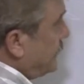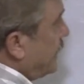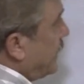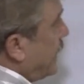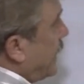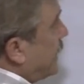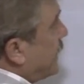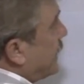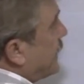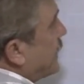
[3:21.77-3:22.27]

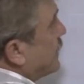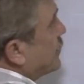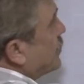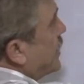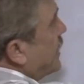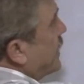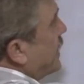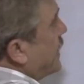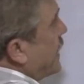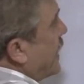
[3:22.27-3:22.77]
يعني اذا
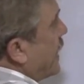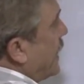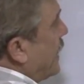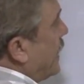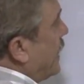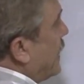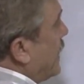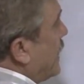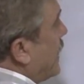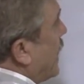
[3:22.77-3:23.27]
جينا هنا
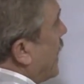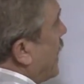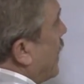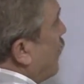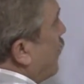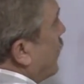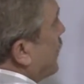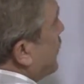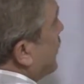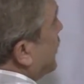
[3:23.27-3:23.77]

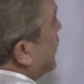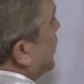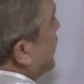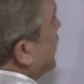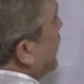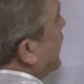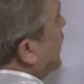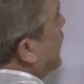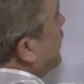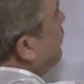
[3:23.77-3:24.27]
عوضنا قلنا